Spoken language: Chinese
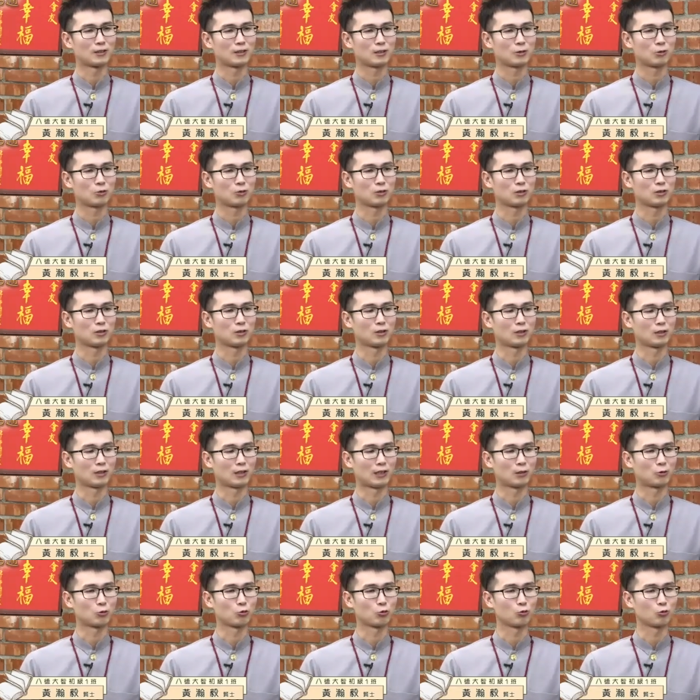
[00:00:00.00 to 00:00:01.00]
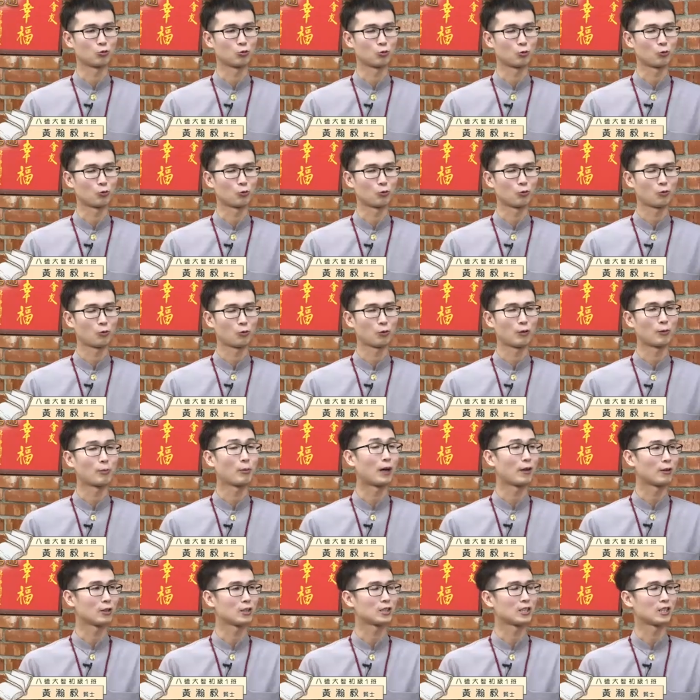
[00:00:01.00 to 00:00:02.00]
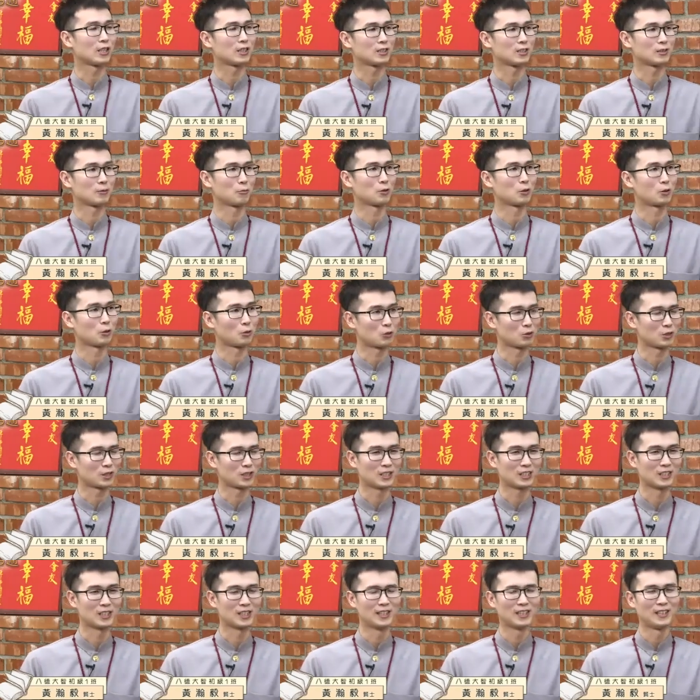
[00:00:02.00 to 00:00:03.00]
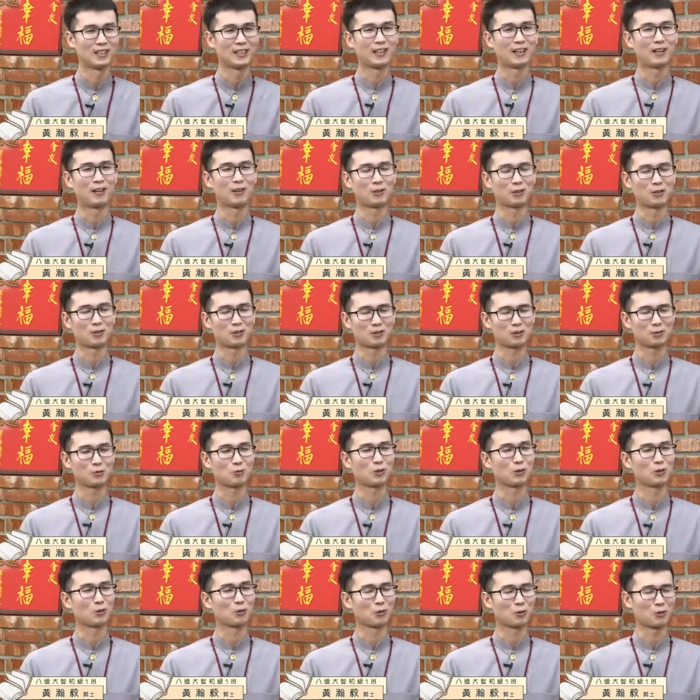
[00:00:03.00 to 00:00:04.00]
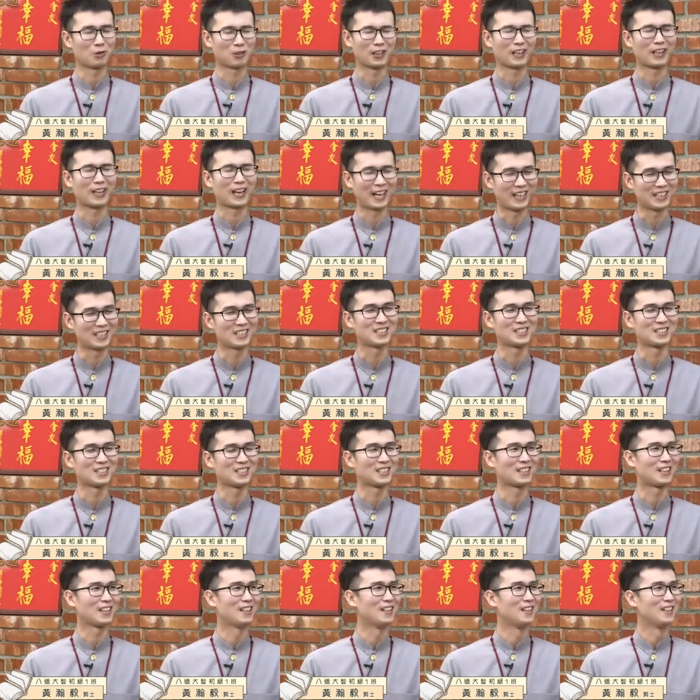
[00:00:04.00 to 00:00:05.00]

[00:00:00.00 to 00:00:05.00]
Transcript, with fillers: 就是要去回报一些什么东西。”是。哦，土地公公很开心。